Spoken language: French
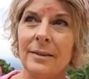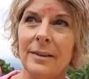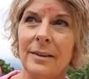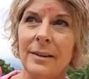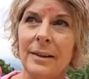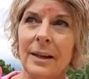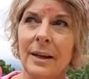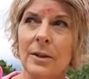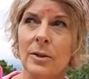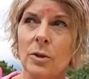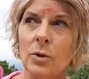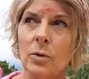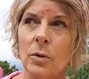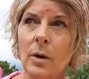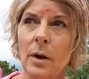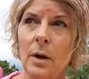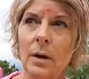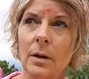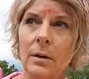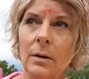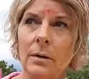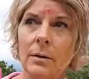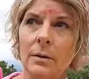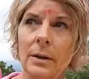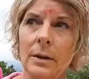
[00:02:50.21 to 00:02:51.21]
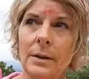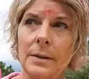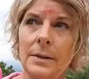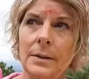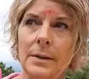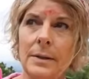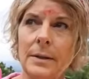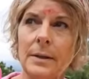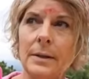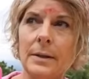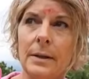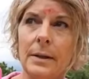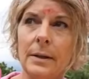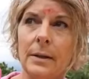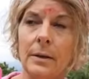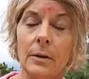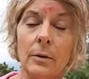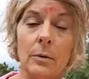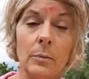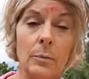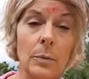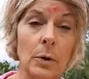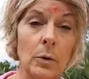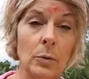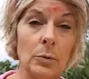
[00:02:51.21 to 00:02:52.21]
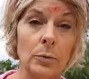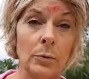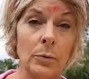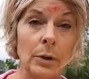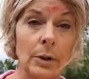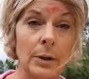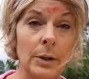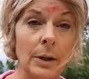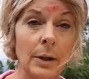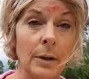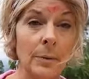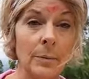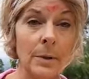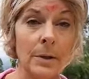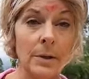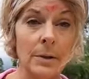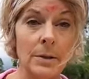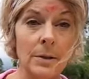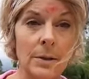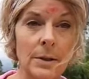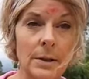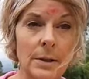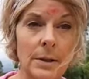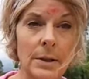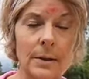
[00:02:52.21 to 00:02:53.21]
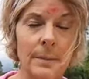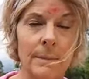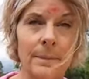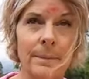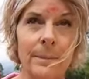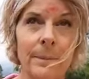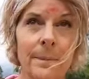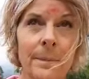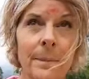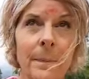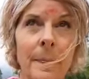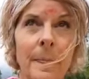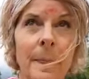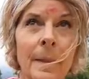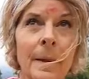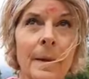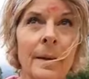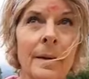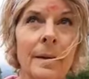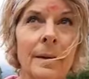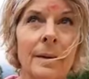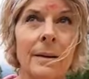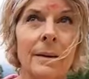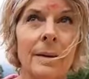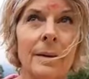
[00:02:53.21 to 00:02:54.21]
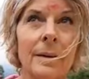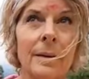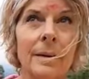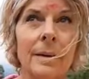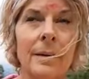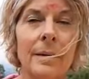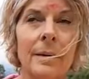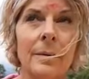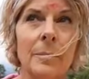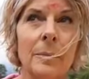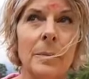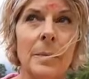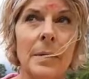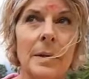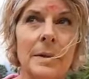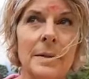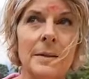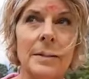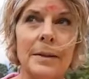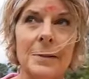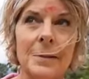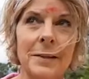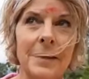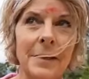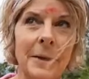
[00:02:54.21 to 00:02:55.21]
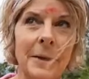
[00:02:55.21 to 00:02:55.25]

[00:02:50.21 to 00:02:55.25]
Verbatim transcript: hier soir quand on a dîné. Alors, par contre, on a très bien dîné, mais c'était